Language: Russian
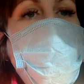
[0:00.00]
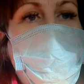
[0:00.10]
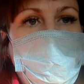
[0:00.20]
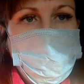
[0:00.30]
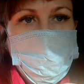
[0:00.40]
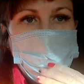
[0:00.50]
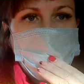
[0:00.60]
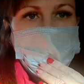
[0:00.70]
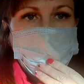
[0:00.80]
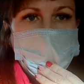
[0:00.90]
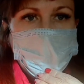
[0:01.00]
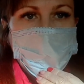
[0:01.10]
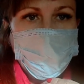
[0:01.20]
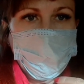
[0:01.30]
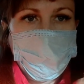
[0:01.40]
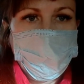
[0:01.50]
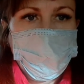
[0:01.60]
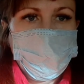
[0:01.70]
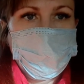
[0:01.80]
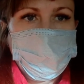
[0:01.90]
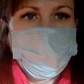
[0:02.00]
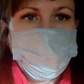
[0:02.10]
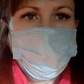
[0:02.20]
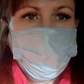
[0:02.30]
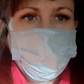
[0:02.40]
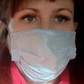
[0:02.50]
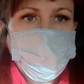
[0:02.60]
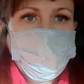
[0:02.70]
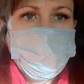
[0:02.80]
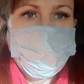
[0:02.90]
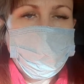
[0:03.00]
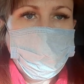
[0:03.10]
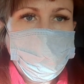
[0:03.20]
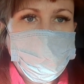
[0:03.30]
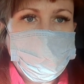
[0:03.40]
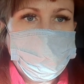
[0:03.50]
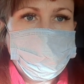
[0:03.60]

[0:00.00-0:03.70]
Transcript: прилегает. Ну, все, до встречи.